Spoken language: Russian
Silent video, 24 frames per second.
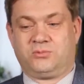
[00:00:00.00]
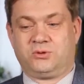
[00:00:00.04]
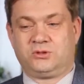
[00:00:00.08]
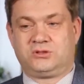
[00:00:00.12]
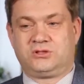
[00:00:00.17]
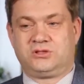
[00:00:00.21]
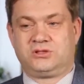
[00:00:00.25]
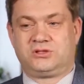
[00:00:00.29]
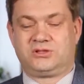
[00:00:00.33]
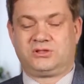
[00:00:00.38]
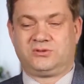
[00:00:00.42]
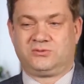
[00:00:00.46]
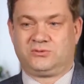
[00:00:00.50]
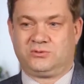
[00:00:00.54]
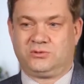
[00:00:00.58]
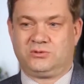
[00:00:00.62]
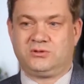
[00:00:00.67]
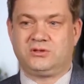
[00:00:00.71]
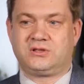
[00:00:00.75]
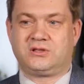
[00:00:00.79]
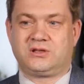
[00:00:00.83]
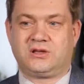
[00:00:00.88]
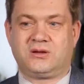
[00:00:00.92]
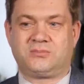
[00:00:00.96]
После
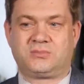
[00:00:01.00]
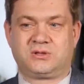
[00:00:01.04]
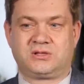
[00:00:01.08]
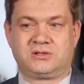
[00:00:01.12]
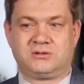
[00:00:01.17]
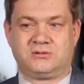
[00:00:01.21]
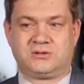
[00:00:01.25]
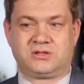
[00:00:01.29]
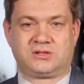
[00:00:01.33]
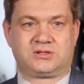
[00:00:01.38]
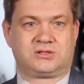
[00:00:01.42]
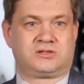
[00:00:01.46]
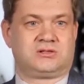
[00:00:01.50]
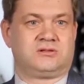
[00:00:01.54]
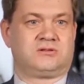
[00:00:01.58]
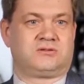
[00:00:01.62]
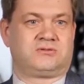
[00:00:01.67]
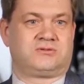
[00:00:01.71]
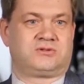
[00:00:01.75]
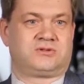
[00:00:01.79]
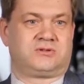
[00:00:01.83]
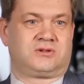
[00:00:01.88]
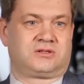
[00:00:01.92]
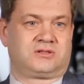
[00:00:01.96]
чего я предложил
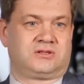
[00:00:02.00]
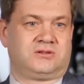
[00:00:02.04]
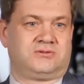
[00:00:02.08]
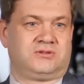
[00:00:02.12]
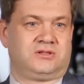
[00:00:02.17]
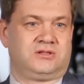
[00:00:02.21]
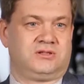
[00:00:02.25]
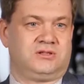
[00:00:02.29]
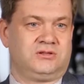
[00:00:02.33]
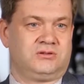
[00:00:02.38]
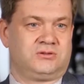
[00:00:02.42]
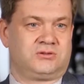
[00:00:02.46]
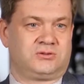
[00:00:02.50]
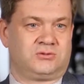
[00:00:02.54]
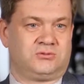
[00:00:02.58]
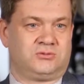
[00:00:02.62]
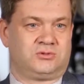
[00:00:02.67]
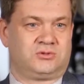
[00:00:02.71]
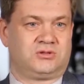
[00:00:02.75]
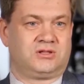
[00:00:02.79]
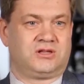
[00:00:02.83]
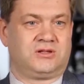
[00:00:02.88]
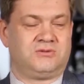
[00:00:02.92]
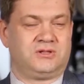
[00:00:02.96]
Аксавидиусу
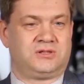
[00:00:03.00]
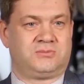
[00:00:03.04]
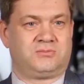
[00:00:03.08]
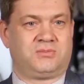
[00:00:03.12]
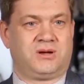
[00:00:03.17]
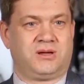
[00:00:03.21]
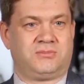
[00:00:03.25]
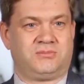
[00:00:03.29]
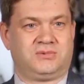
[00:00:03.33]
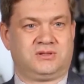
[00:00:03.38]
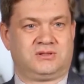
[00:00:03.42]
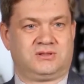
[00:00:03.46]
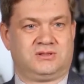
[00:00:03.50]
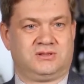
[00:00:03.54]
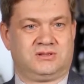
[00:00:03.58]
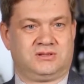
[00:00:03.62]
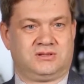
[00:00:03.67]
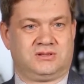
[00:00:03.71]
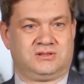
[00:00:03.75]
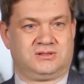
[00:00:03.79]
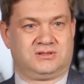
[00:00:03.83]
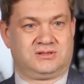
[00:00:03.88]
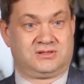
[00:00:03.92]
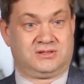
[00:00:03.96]
установить
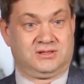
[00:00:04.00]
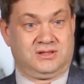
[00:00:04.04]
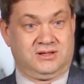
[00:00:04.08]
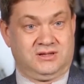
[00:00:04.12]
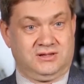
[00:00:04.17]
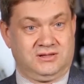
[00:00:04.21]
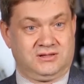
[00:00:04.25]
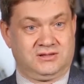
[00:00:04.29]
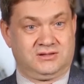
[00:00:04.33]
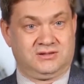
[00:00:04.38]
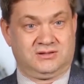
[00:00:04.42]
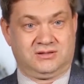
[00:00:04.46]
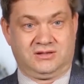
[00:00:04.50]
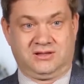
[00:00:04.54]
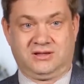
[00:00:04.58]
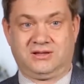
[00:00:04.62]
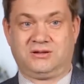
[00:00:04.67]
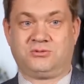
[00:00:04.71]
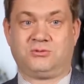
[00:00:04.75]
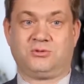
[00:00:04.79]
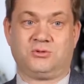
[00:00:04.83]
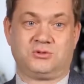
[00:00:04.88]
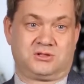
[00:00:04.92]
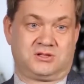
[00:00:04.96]
памятный знак
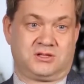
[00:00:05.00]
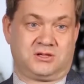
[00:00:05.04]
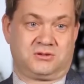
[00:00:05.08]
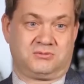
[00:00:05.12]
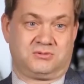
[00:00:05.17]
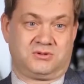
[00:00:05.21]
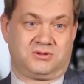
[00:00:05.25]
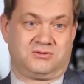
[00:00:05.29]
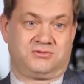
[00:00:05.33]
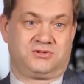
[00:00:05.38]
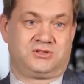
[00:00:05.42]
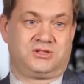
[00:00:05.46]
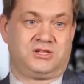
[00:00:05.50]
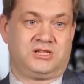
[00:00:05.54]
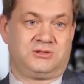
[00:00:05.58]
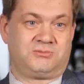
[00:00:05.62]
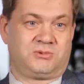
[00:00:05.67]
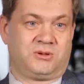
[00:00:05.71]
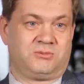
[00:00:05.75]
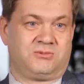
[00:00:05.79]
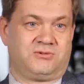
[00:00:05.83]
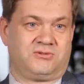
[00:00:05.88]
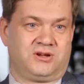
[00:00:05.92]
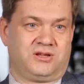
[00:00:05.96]
на острове в честь
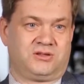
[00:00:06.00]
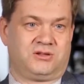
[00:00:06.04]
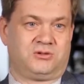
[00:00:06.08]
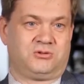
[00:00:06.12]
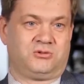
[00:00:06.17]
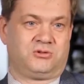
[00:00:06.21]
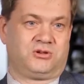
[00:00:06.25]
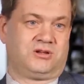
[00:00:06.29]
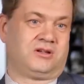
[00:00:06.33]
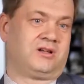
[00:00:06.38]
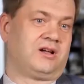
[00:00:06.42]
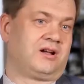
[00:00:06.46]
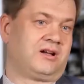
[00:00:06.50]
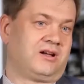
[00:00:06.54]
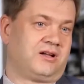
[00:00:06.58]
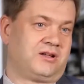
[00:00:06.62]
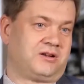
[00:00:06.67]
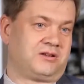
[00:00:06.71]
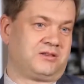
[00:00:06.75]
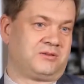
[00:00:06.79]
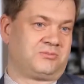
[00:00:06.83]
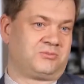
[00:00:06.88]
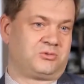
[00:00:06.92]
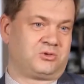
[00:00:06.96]
пребывания Юрия
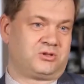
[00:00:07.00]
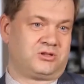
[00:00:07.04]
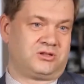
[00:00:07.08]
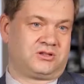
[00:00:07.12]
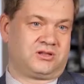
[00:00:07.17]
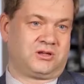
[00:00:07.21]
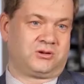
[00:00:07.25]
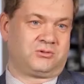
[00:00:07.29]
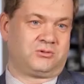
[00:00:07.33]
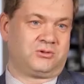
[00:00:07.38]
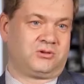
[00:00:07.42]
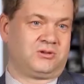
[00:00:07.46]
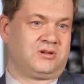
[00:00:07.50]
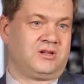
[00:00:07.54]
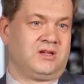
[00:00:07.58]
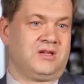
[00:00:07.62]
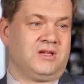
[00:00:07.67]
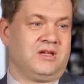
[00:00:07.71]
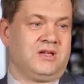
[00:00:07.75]
Гагарина, потому что такой